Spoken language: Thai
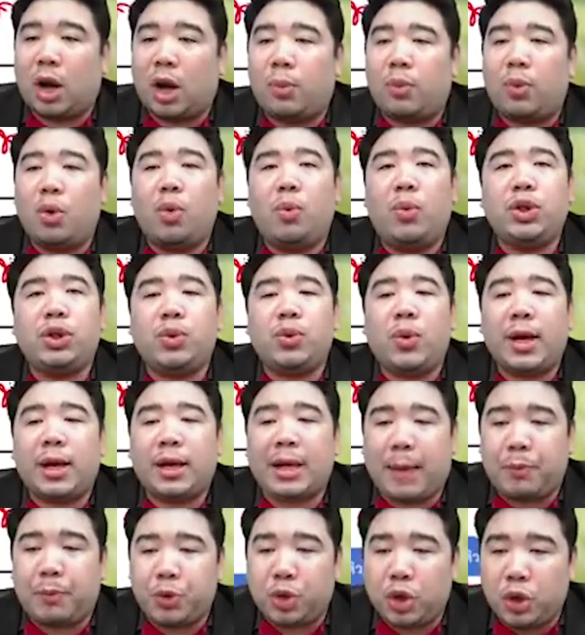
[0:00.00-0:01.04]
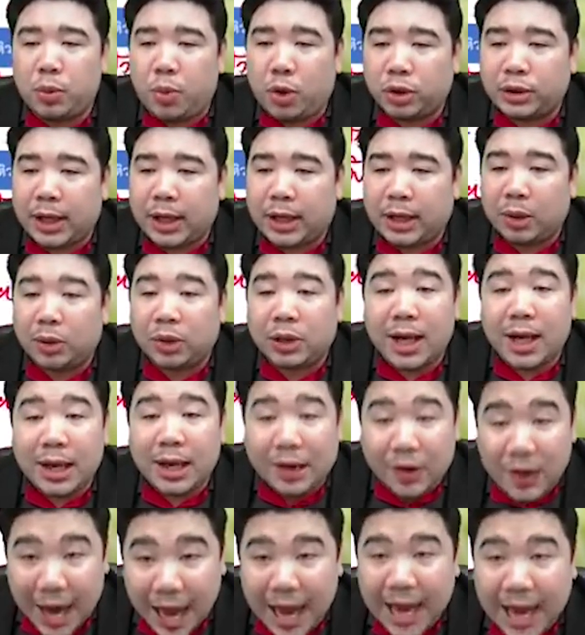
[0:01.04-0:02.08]
อบครูผู้ช่วยกับยุทธพงษ์ชัยดิวเตอ
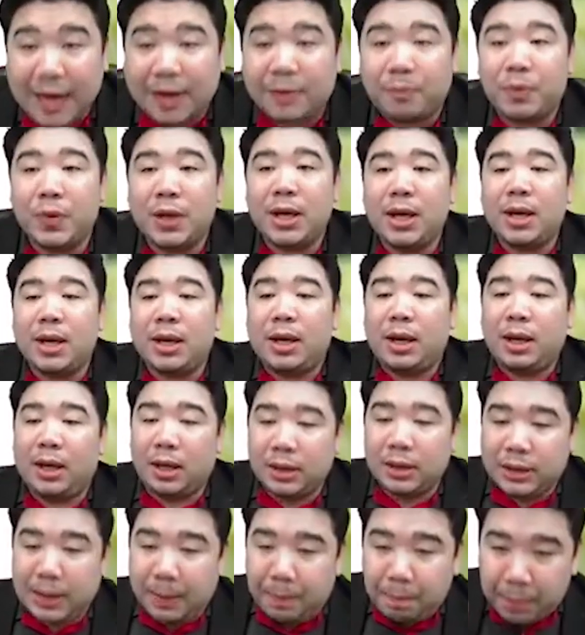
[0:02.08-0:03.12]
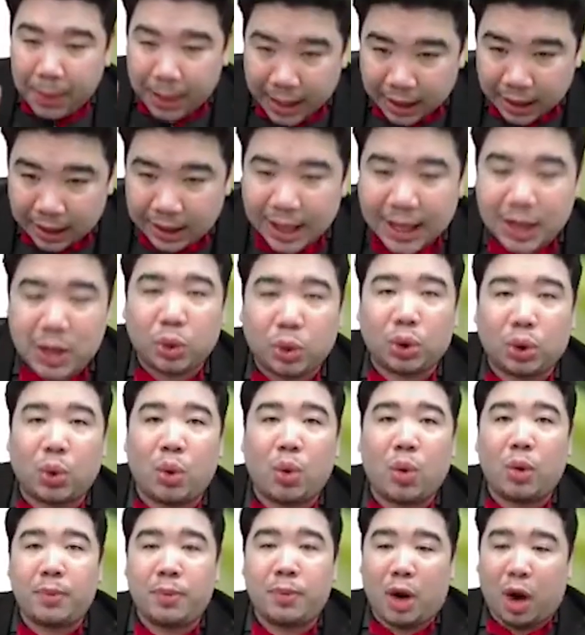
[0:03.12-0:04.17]
ร์ก็ได้ หรือจะเปิดใน
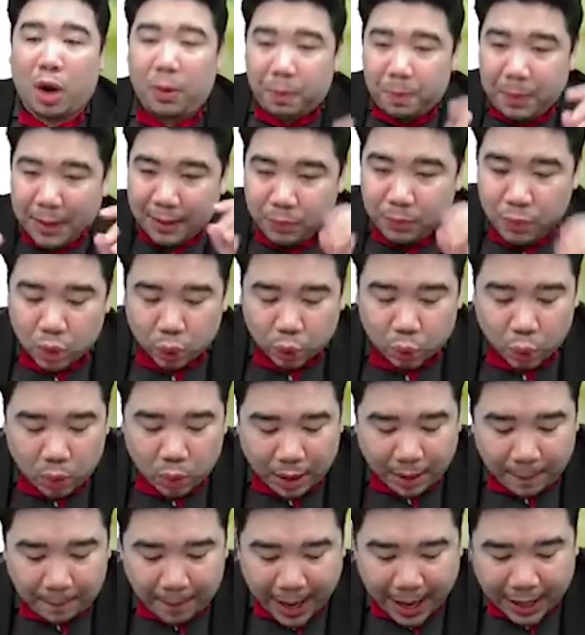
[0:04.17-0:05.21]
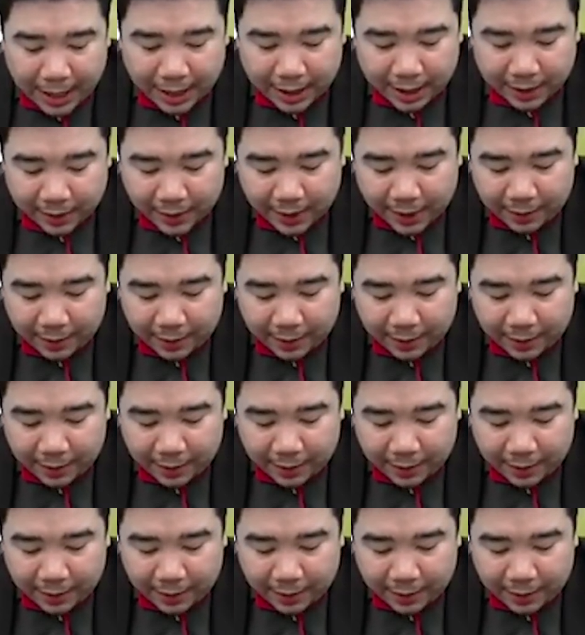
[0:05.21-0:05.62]
YouTube น้องพิมพ์ YouTube เข้าไปนะ